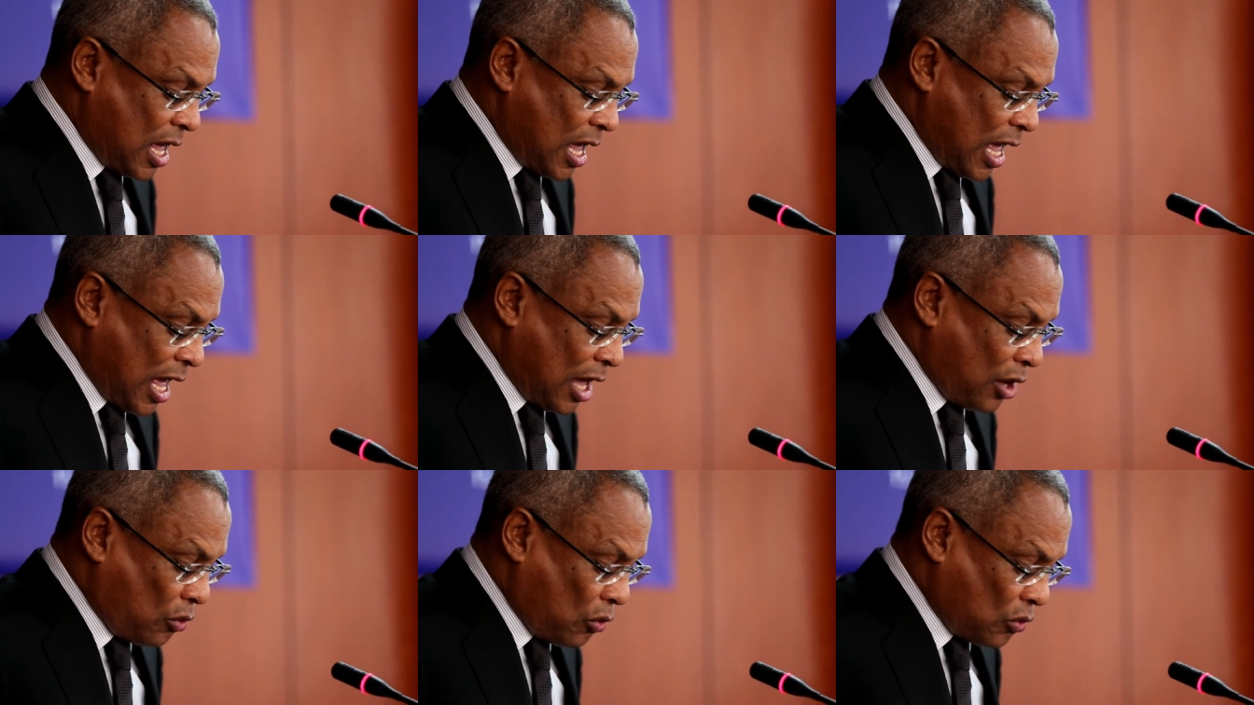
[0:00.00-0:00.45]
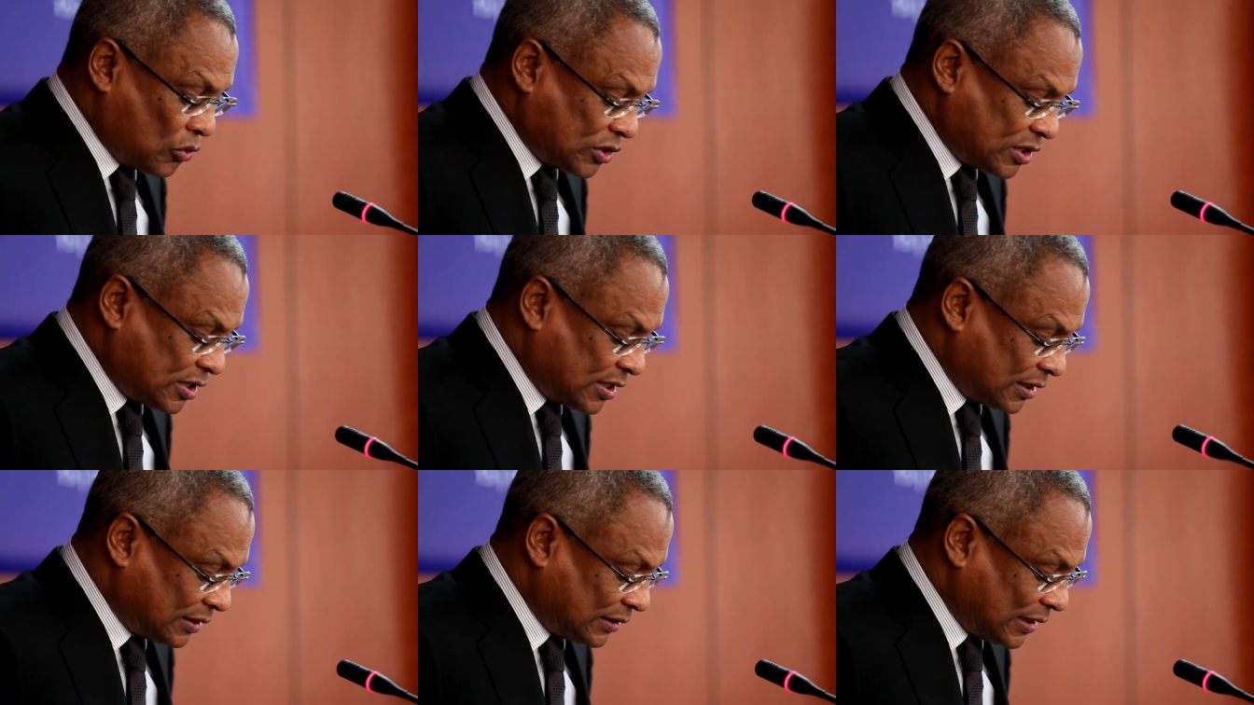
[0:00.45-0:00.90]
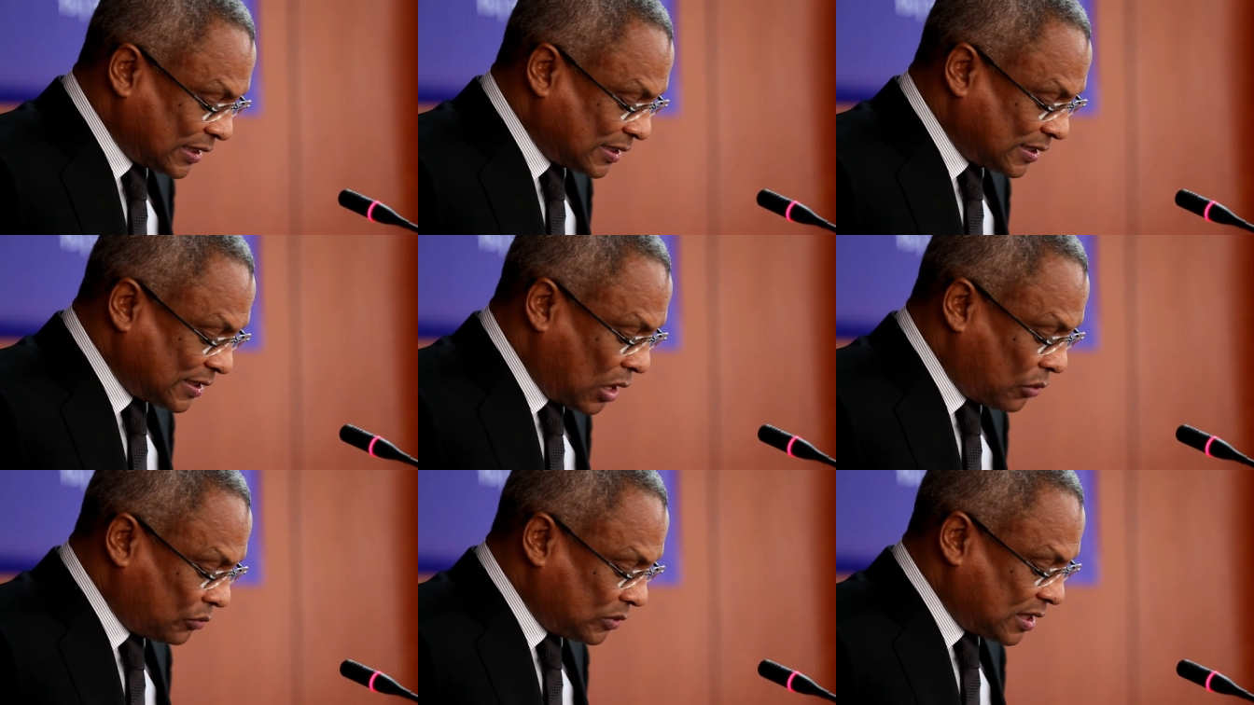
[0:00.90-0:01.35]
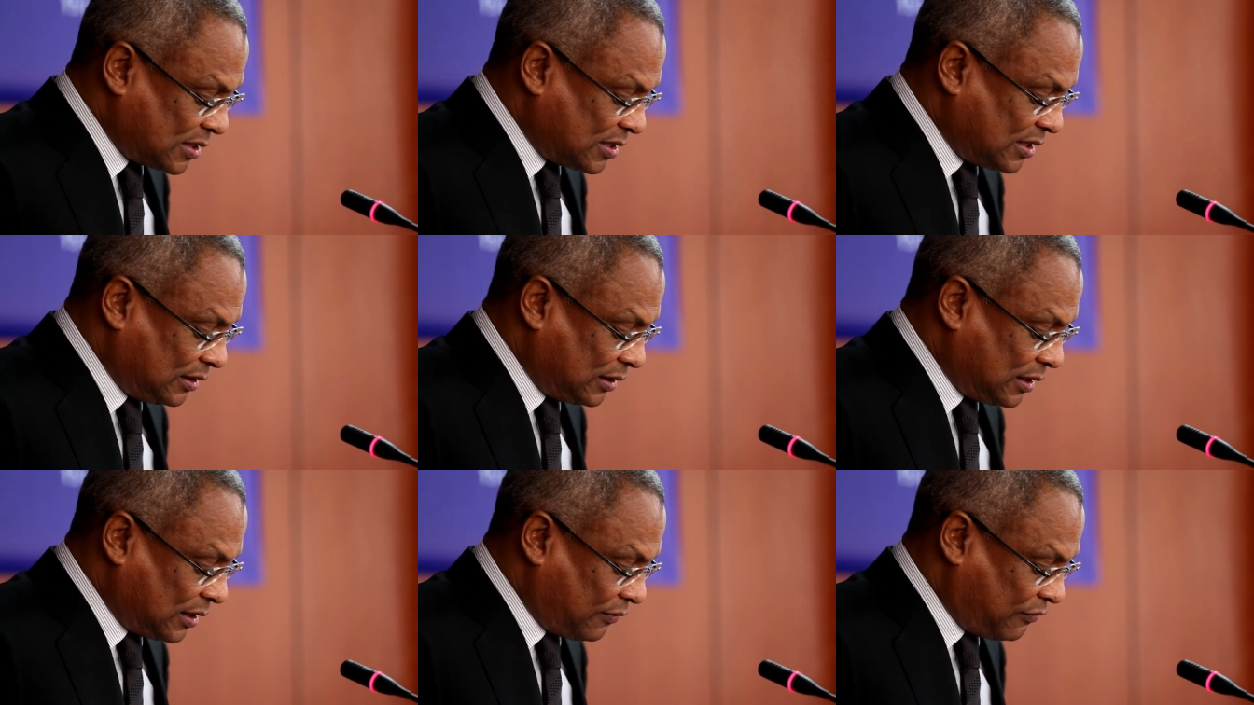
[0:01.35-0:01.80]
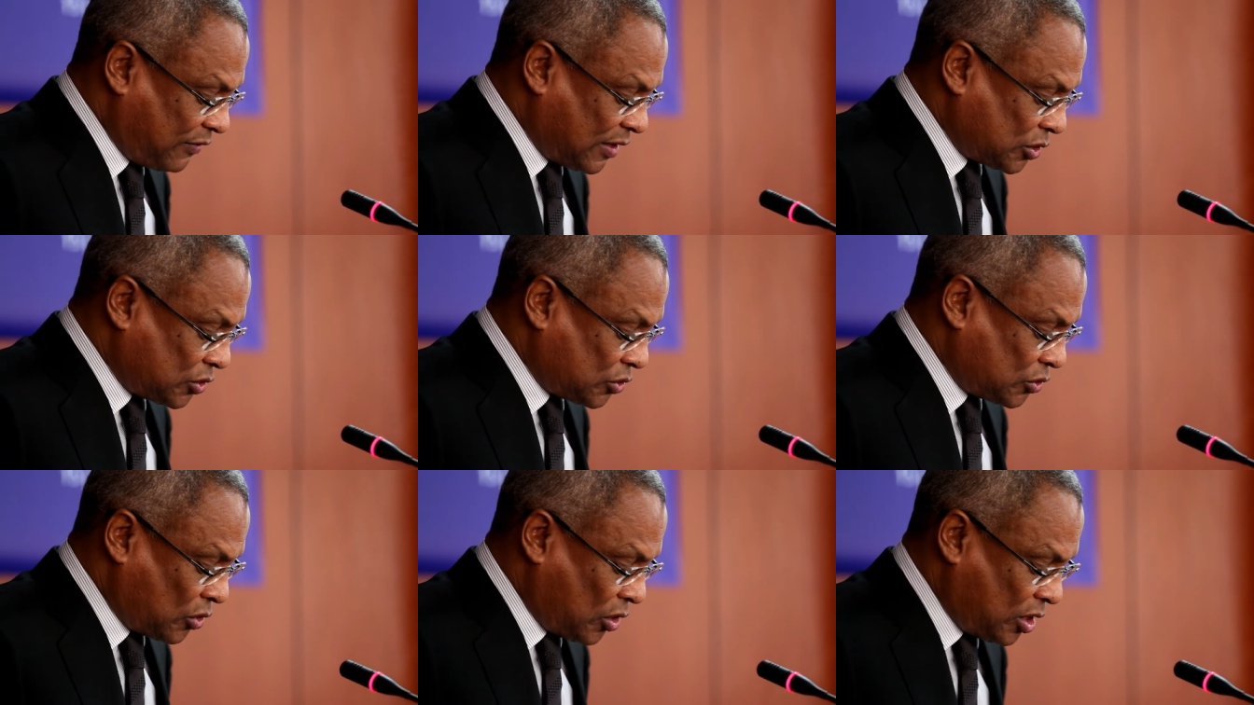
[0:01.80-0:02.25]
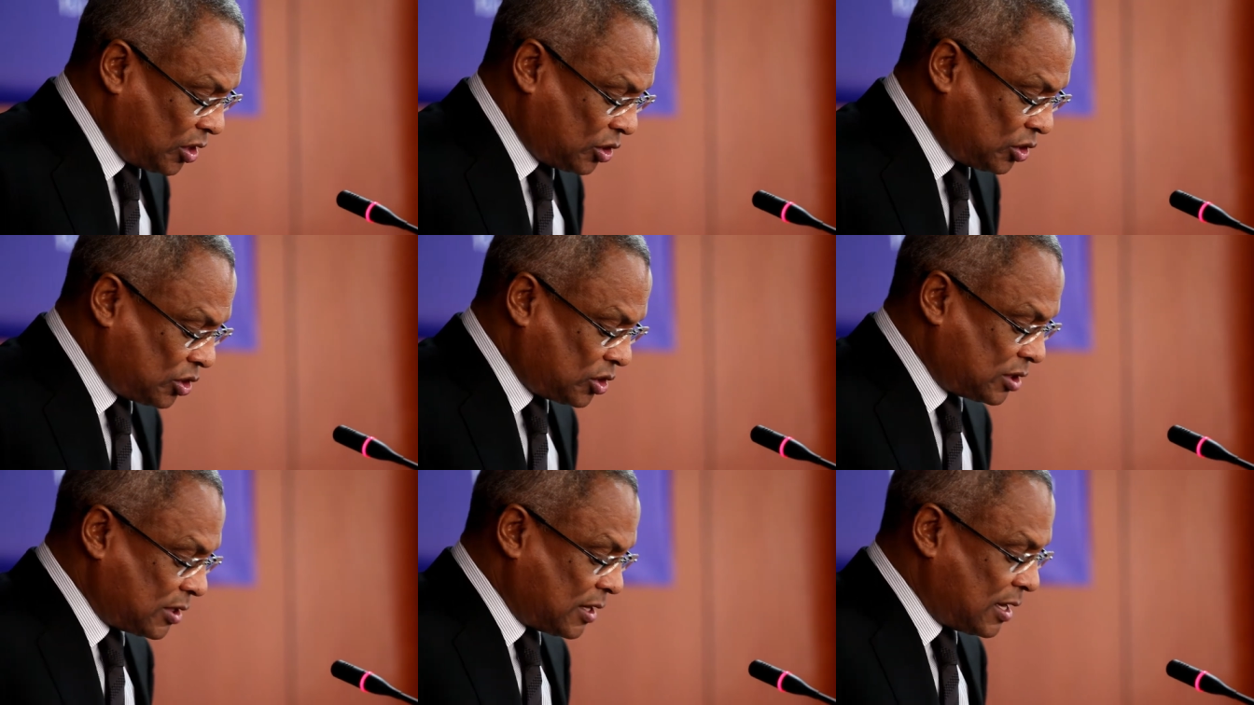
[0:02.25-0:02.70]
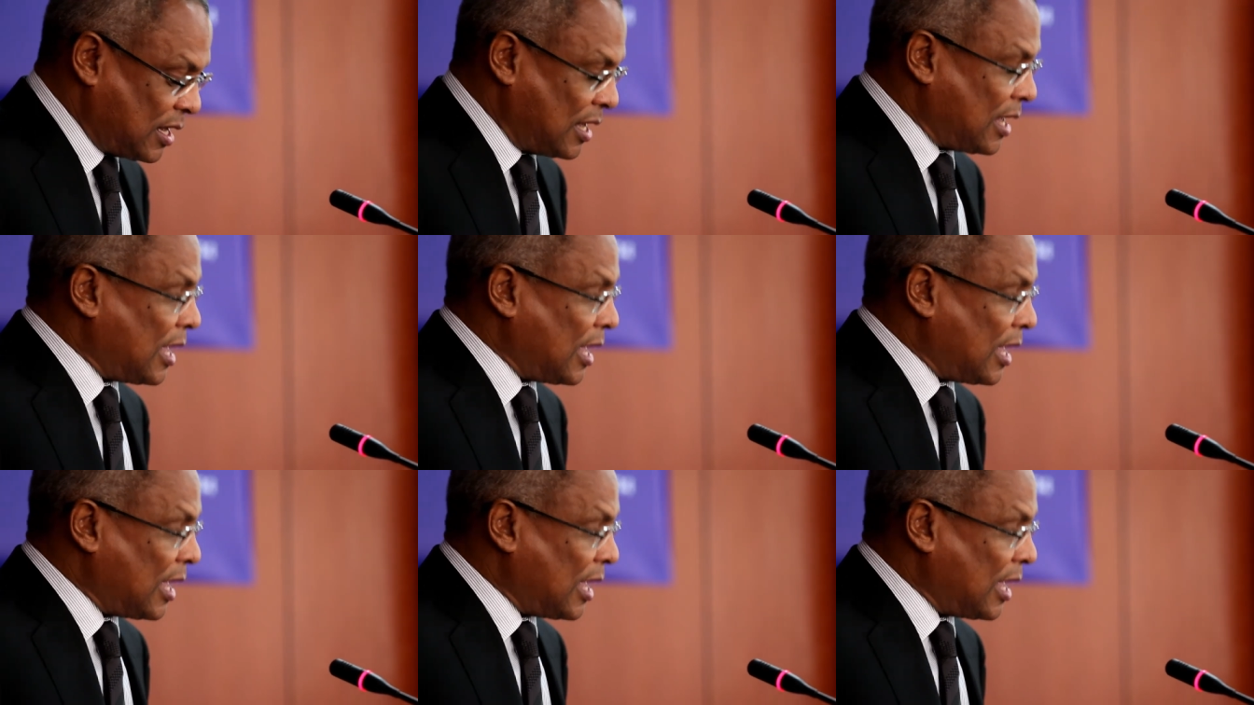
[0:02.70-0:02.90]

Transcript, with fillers: em concertação das intervenções,